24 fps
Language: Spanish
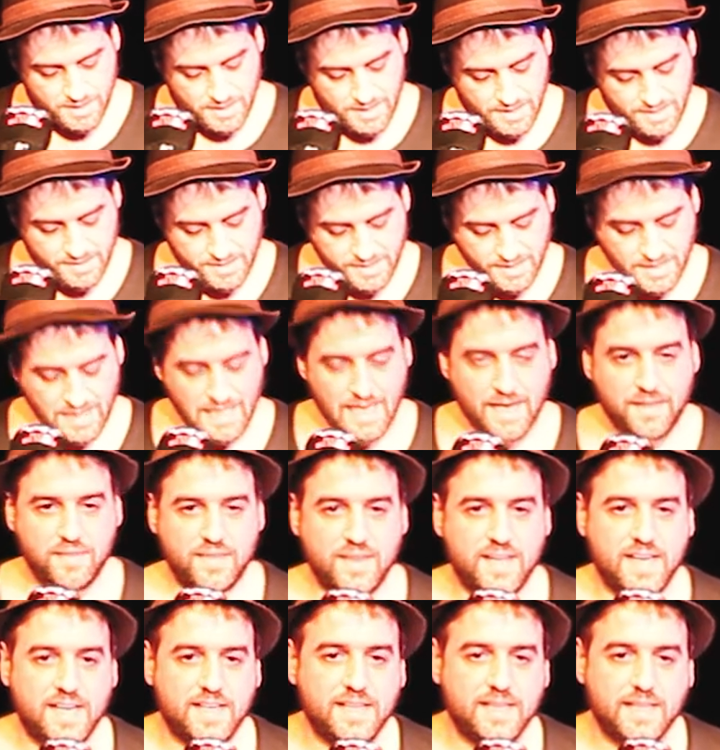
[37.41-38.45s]
Entre el
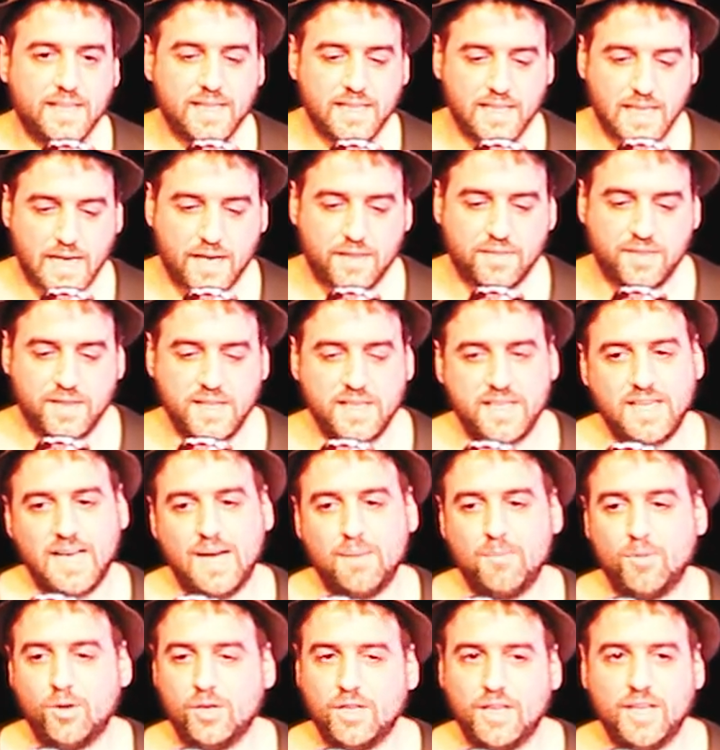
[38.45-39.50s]
arcén y la
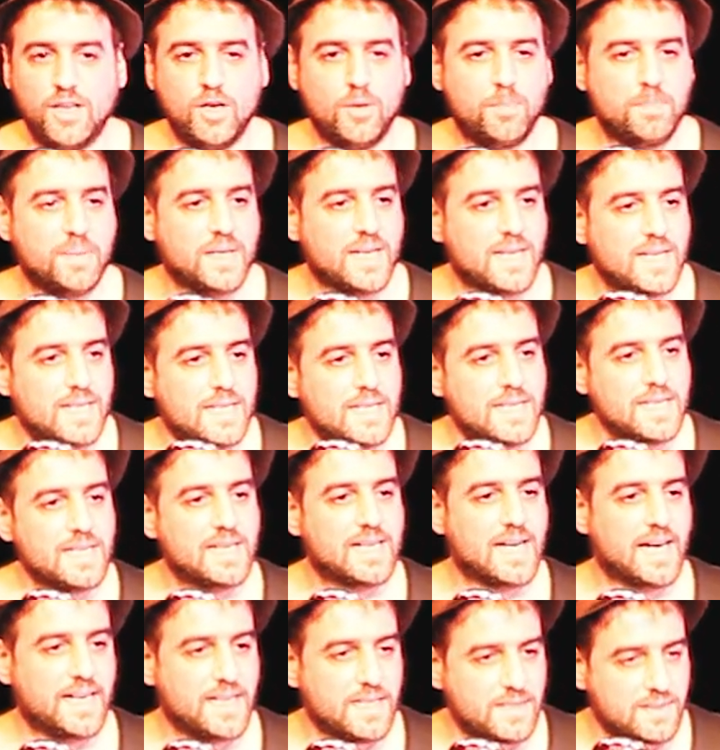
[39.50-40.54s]
arcilla moldeo piel y
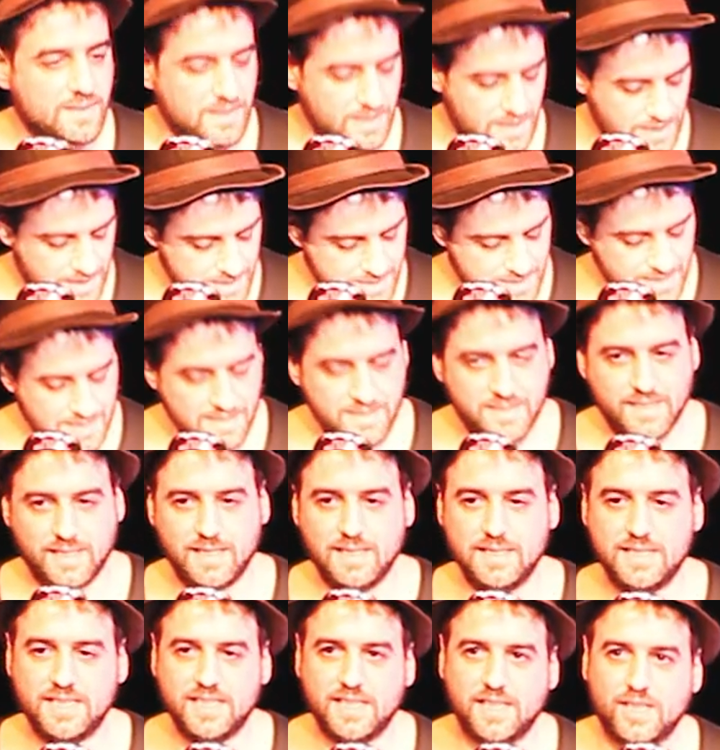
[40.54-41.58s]
caricias, entre
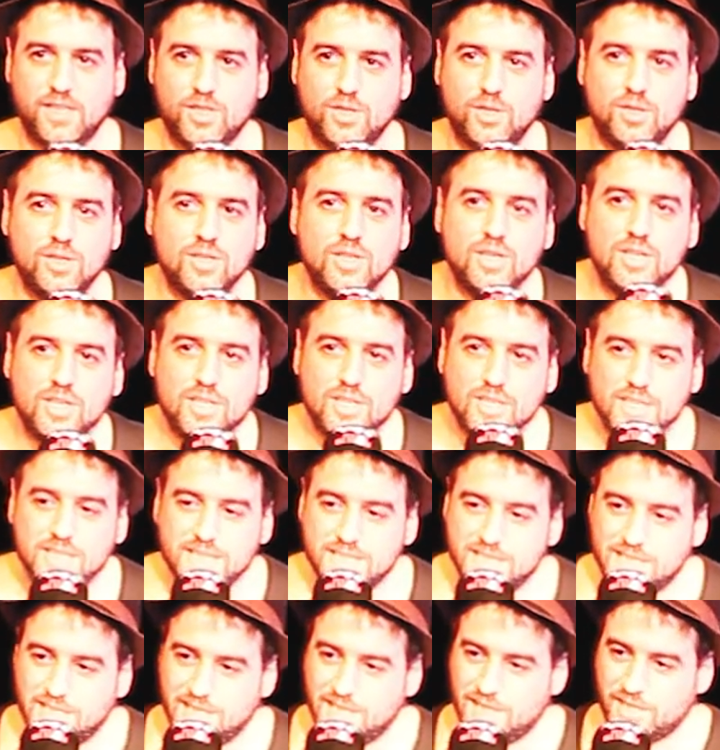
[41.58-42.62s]
el hierro y el